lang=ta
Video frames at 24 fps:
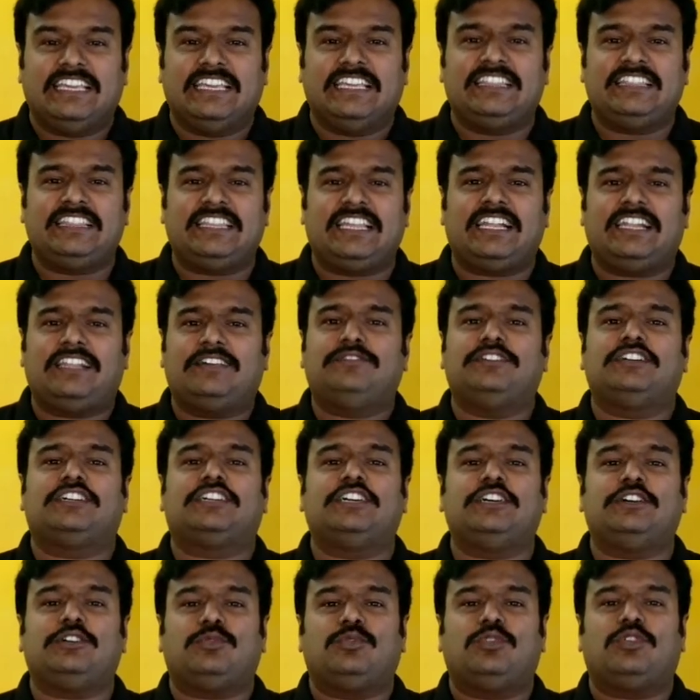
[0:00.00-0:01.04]
எந்த
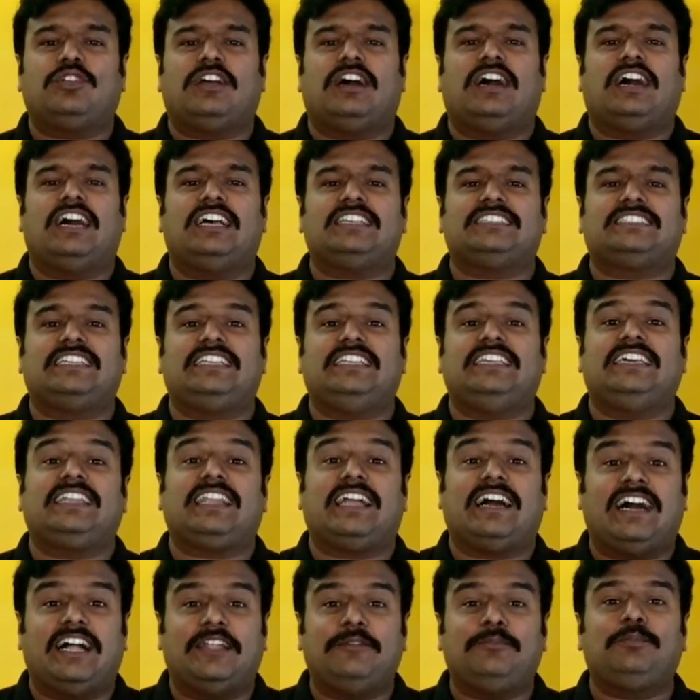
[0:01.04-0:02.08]
அளவுக்கு ஒரு ஆசிரியர்
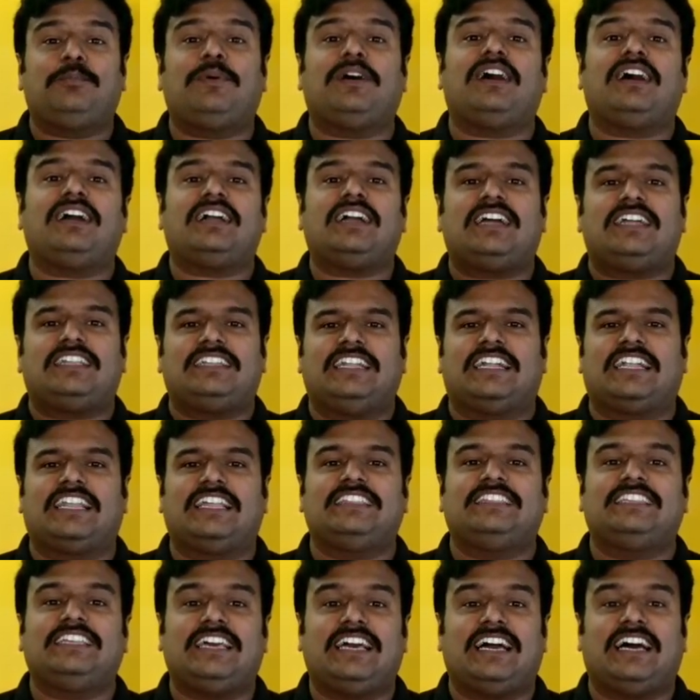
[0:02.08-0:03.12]
அன்பாக
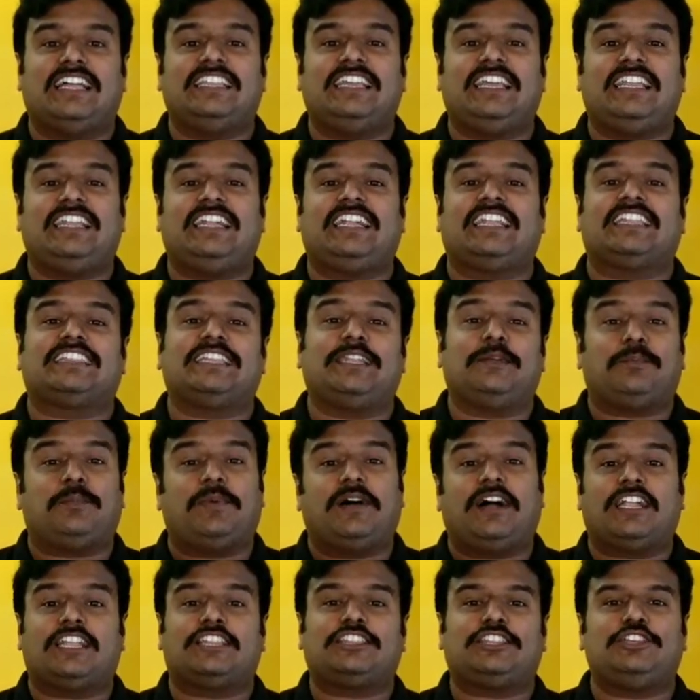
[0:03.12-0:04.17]
நடந்து அதே நேரத்தில்
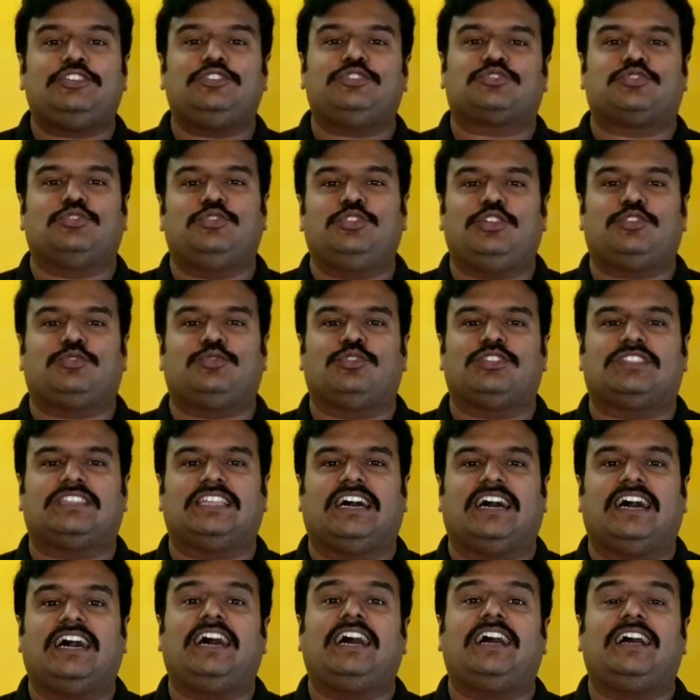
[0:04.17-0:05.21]
பாடத்தையும் சொல்லி
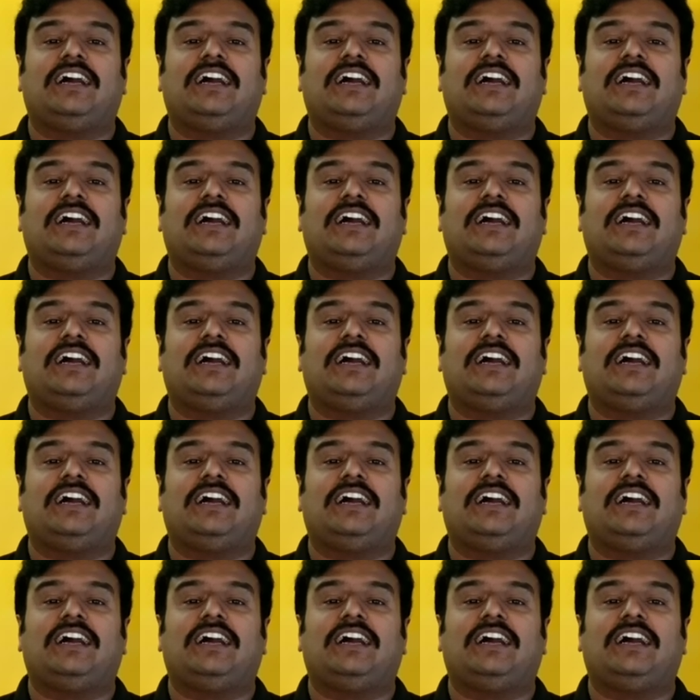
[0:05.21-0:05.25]
கொடுத்தா